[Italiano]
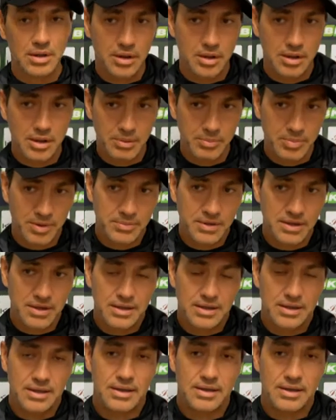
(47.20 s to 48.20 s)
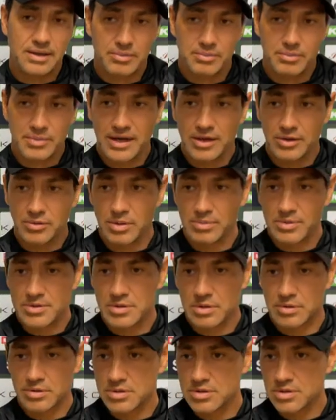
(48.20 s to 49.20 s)
E per me magari un
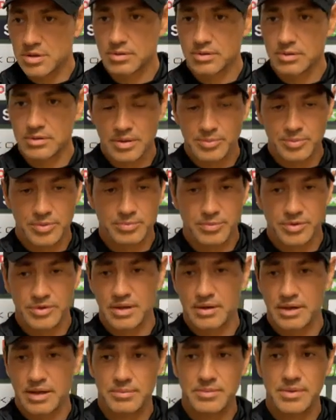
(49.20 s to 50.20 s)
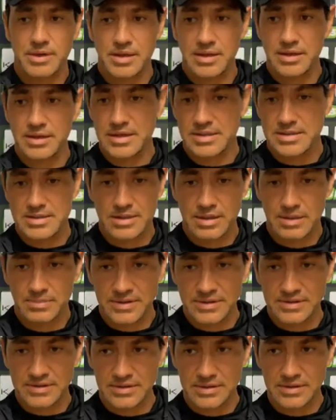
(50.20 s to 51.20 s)
episodio al secondo tempo poteva cambiare l'inerzia della
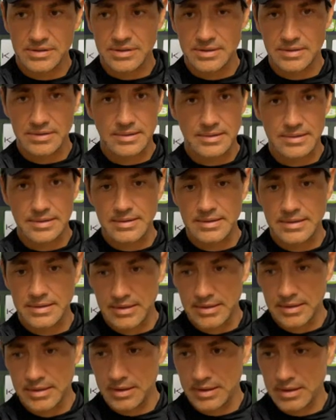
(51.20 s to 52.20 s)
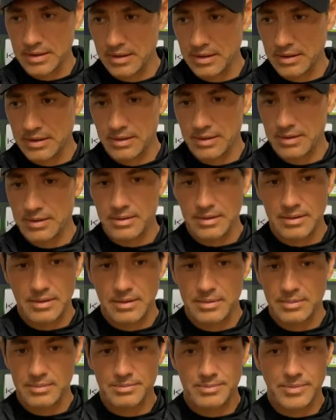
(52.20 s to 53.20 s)
partita
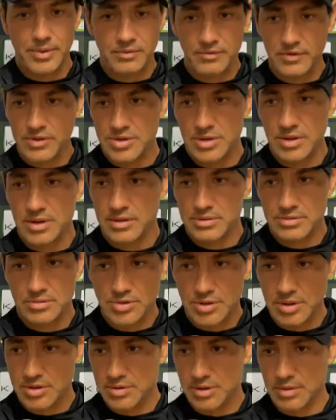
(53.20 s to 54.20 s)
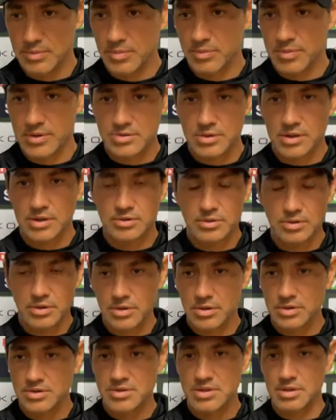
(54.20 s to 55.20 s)
e poi invece è successo che abbiamo preso un altro
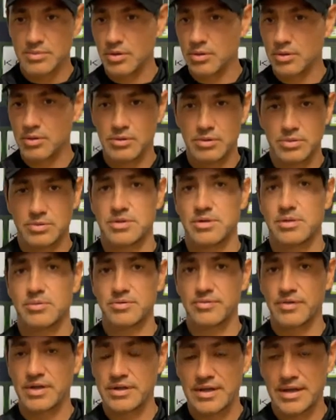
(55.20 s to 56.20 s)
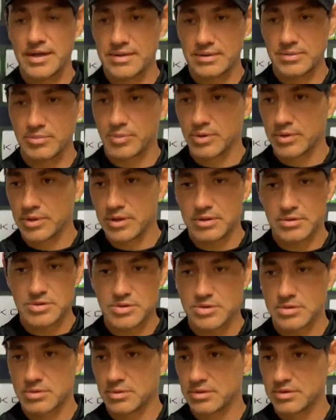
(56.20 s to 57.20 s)
gol, ci siamo, ci siamo, sfaldati un pochino, ci
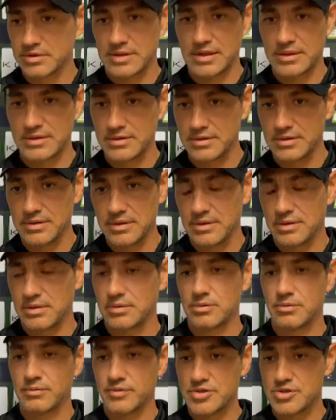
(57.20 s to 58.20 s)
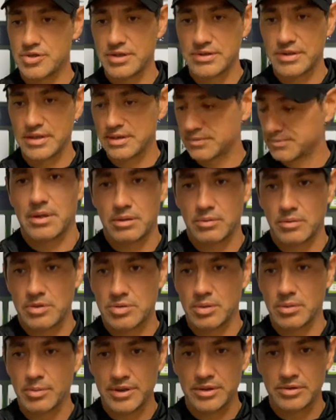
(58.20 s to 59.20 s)
sono entrati con facilità. In
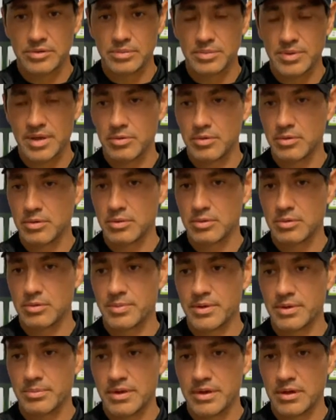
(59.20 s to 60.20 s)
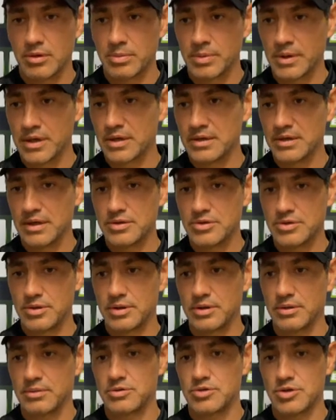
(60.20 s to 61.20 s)
questo momento dobbiamo per me recuperare dei
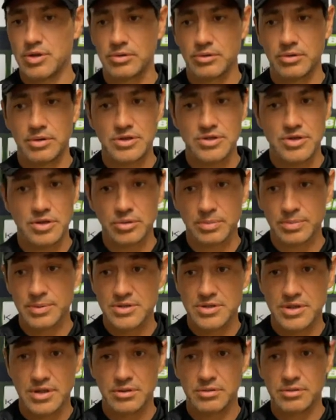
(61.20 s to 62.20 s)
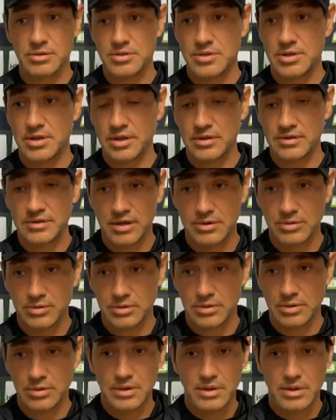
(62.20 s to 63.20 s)
eh, giocatori al 100%, oggi chi è entrato